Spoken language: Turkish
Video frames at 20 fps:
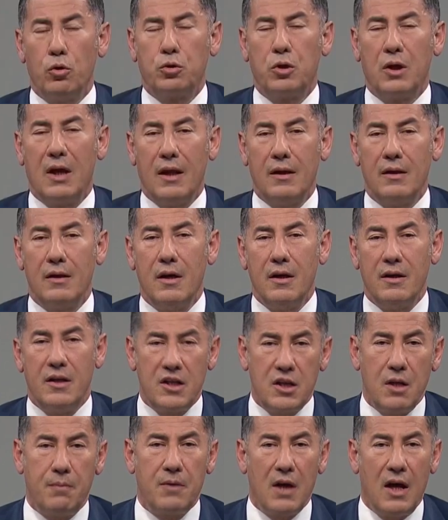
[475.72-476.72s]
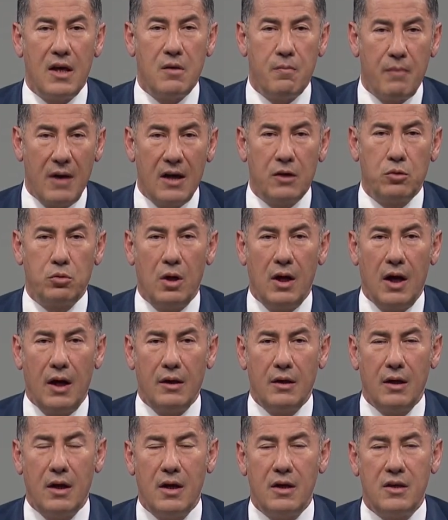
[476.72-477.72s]
oturan Recep Tayyip
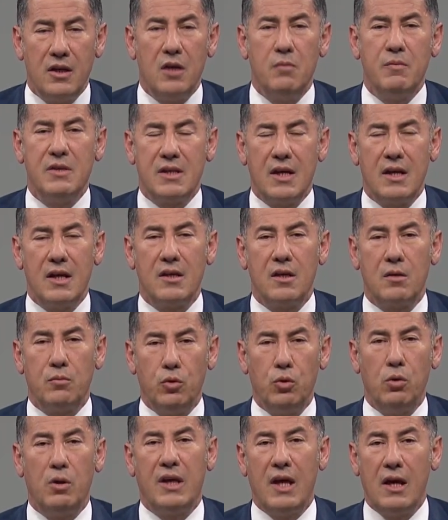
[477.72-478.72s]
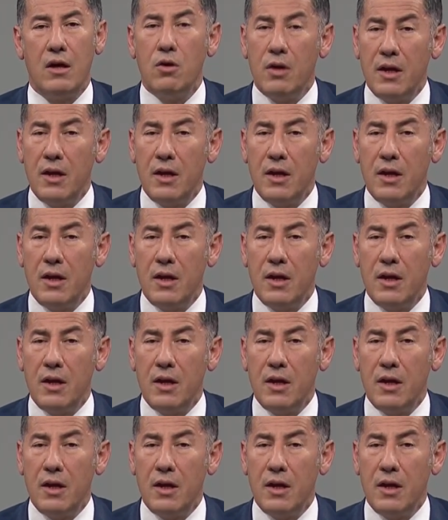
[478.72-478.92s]
Erdoğan 20 senedir bu ülkeyi